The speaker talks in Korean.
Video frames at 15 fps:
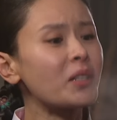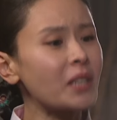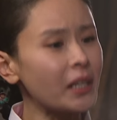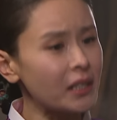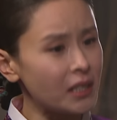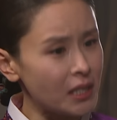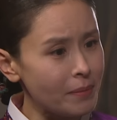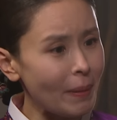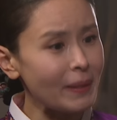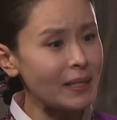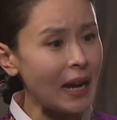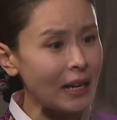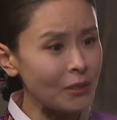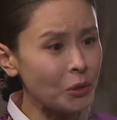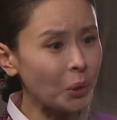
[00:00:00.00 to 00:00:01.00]
명색이
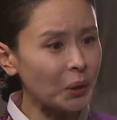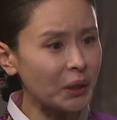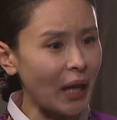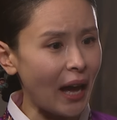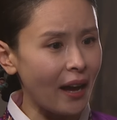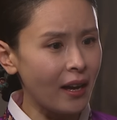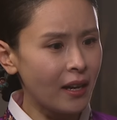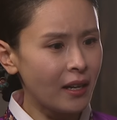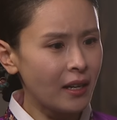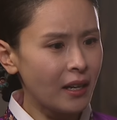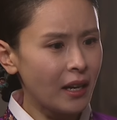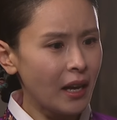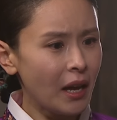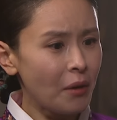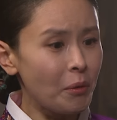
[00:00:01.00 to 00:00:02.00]
집안 장손이다.
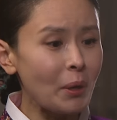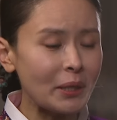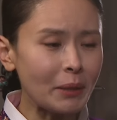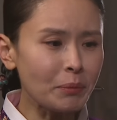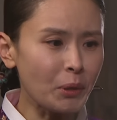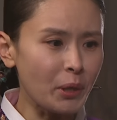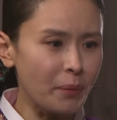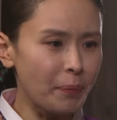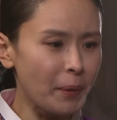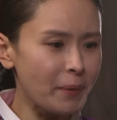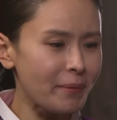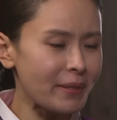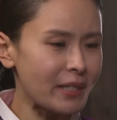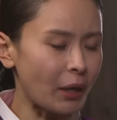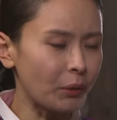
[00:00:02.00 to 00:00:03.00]
외삼촌이
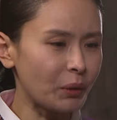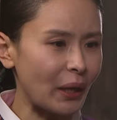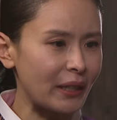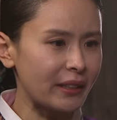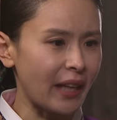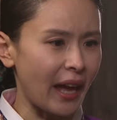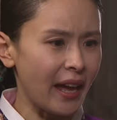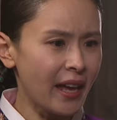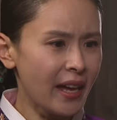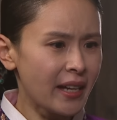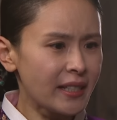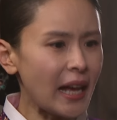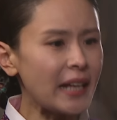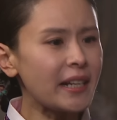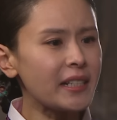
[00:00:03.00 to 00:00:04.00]
부임인사
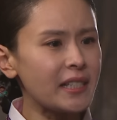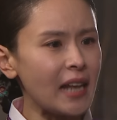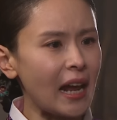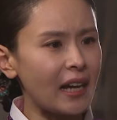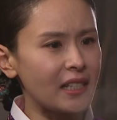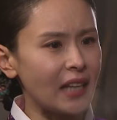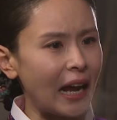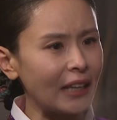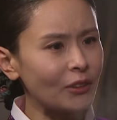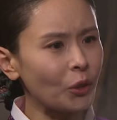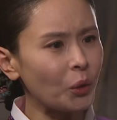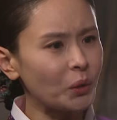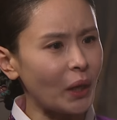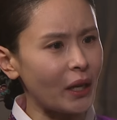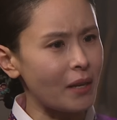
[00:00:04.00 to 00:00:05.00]
온다는데 사냥질 나가서
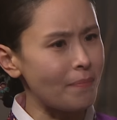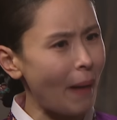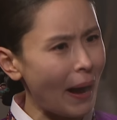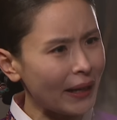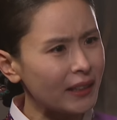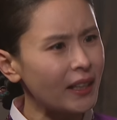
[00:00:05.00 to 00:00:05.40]
안 들어온다는 게